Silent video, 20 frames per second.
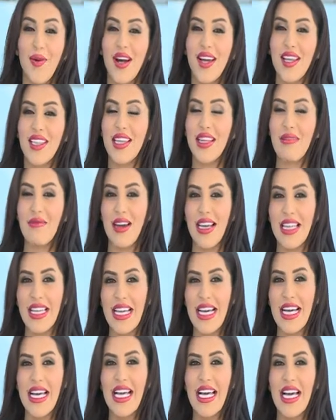وأيضا
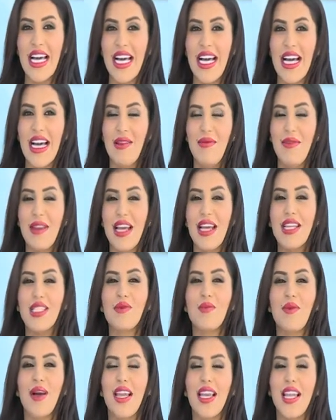معنا آه، من
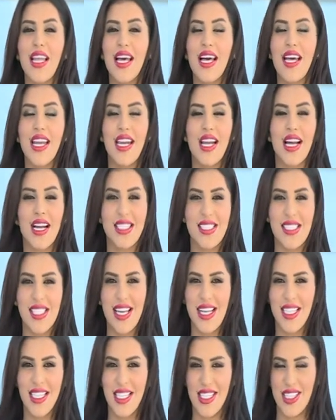أجمل
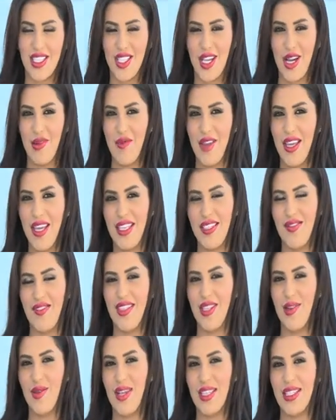الرقصات الشعبية في
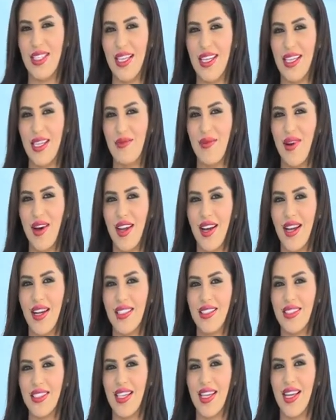دولة
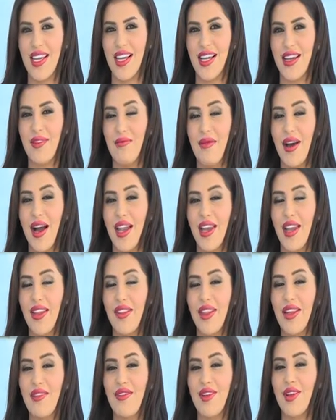الإمارات آه، معنا
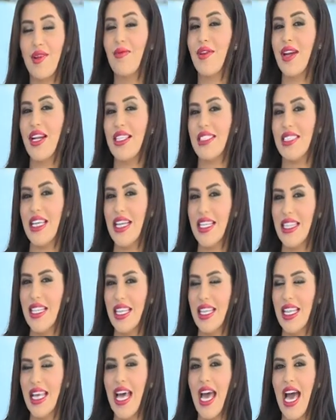ضيف اليوم راح
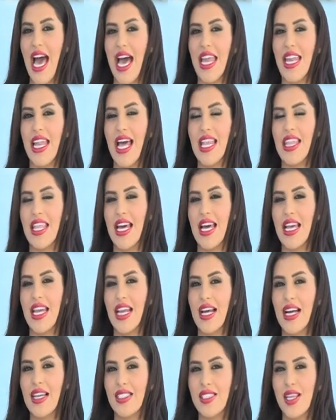يتحدث عن هذه
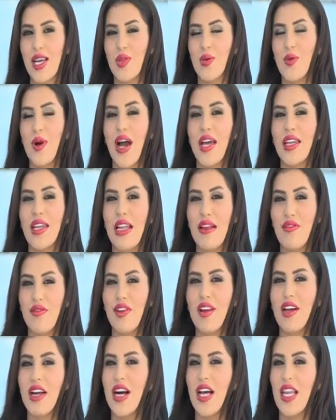الرقصات وعن
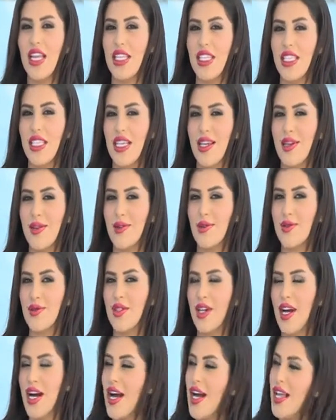الفرقة التي
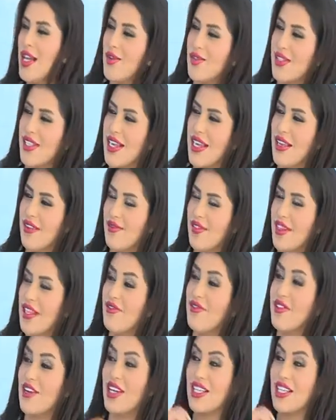يقودها أهلا وسهلا فيك فرقة